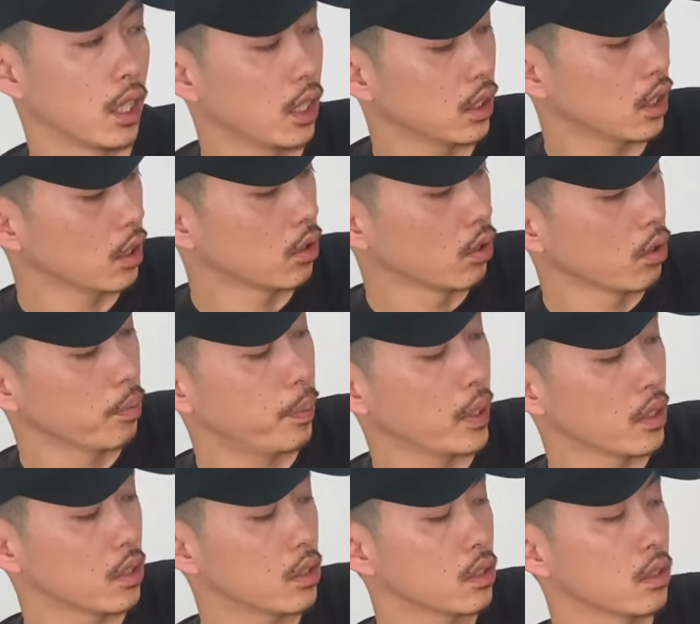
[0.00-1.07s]
大体どの
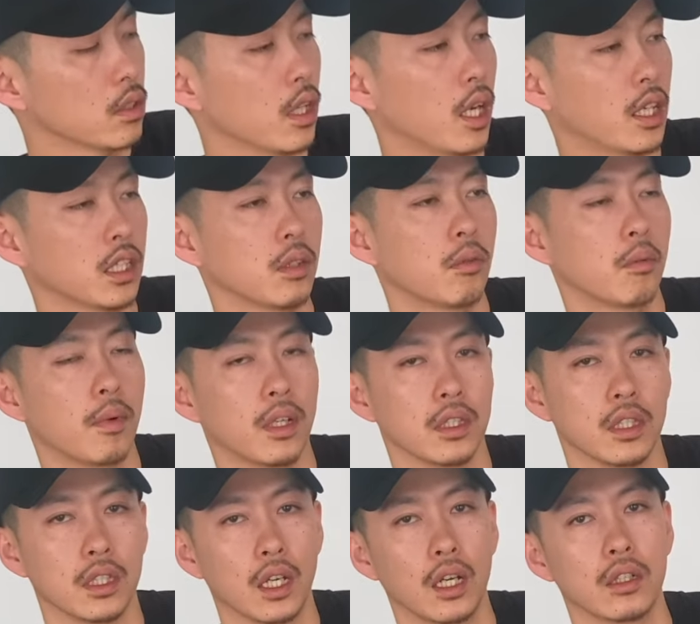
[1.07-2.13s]
パンツ履いてもまあ
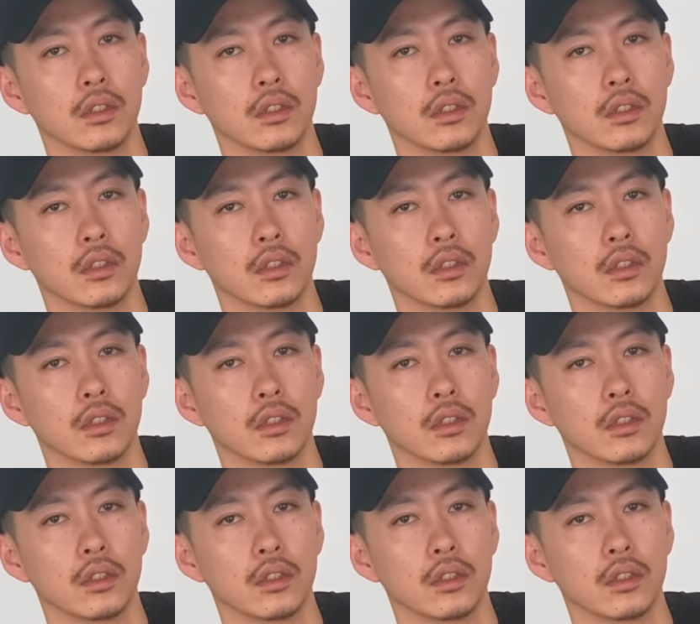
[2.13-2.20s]
似合